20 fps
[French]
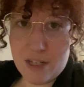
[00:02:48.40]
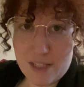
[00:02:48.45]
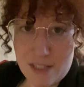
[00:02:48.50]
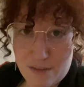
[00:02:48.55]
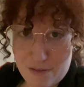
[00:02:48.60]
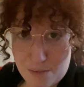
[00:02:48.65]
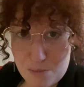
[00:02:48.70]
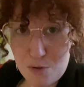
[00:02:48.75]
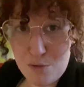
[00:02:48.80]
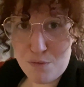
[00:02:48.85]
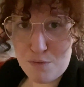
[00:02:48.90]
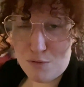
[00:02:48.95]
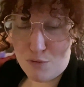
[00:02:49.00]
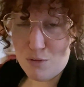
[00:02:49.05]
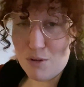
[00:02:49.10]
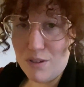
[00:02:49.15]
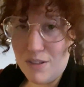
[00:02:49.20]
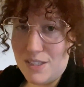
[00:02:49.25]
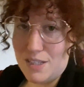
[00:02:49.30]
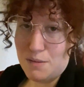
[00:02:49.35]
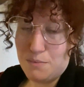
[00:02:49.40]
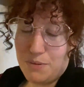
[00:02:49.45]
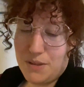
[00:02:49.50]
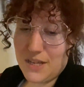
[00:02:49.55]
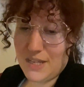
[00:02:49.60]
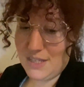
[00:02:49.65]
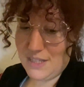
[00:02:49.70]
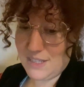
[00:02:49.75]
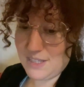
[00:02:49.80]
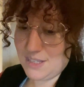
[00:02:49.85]
c'est vraiment le foutoir dans cette
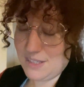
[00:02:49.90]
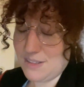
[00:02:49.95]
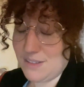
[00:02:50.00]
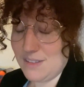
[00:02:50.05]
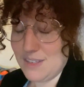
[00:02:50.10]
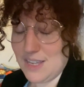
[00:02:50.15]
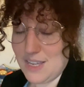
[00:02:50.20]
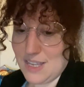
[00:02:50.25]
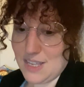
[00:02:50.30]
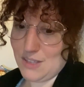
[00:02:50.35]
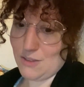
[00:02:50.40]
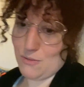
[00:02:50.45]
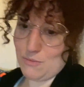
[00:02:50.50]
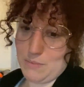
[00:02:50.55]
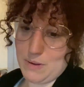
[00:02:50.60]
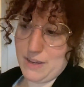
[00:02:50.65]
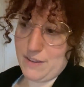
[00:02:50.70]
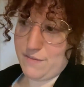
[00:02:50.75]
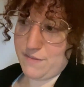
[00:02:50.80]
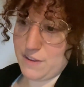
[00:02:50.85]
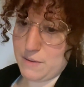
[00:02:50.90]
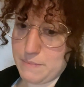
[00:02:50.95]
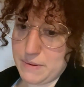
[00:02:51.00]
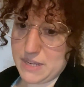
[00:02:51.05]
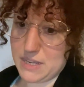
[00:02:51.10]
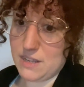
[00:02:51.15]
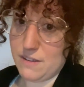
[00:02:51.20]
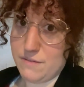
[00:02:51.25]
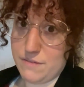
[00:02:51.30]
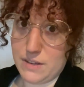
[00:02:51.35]
pièce. Donc bref, faites
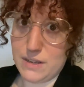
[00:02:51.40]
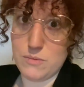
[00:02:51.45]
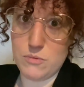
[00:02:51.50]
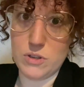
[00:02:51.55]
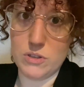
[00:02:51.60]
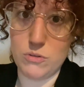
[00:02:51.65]
pas vraiment